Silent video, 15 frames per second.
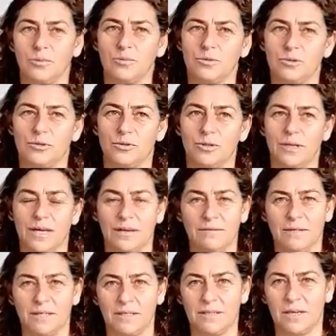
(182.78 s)
köyümüzün
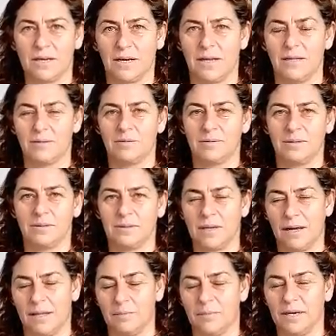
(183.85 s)
evlerinde kal,
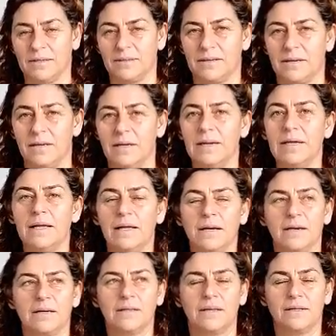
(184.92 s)
kalmakta.
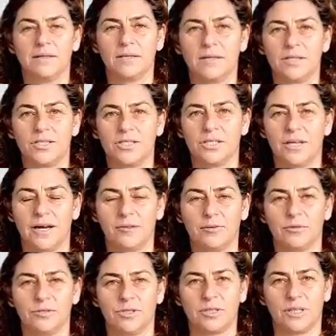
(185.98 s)
Kalanları için
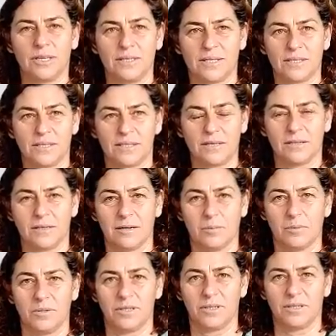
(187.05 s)
her turistik tesisleri
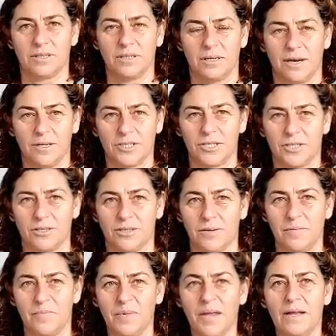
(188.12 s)
kapılarını
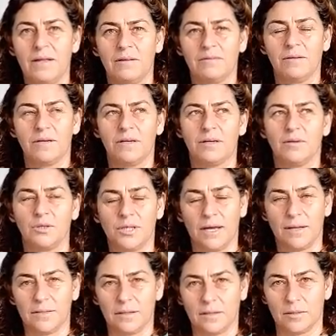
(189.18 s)
açtı ve
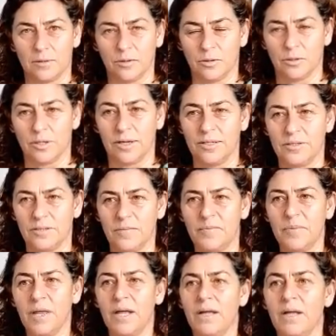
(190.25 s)
otelde kalıyorlar.